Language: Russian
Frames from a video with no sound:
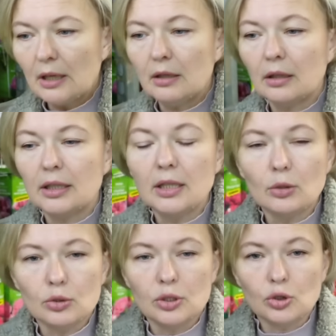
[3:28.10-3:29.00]
А,
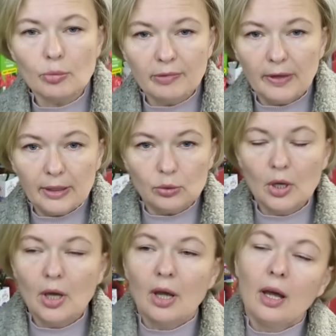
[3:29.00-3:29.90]
какие розы еще
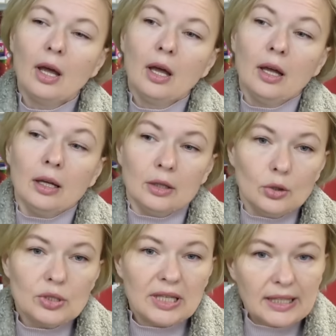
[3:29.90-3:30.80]
бывают?
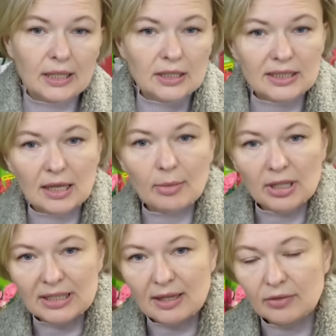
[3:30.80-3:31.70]
ну, из таких, из
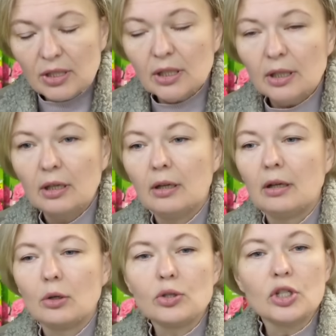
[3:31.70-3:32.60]
самых основных,
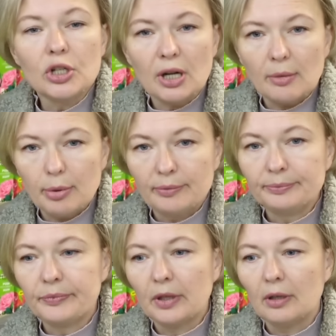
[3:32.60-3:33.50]
а, роза шраб.
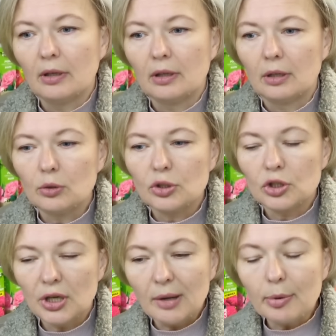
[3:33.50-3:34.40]
А,
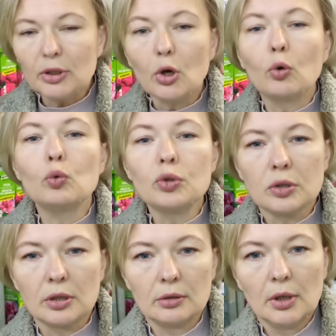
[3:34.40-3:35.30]
роза шраб это
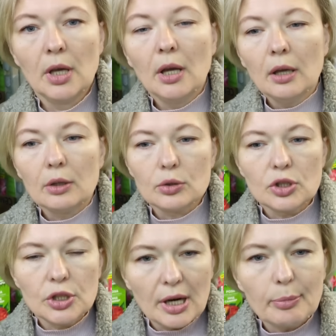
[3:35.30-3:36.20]
куст.
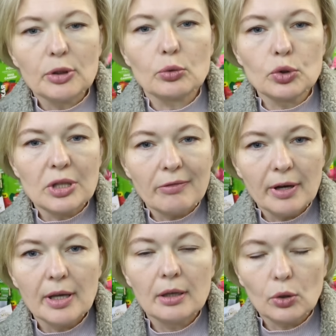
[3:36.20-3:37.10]
Роза шраб это
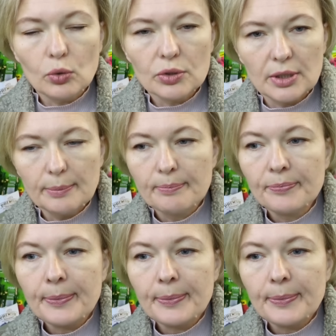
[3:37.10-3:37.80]
кустовая роза.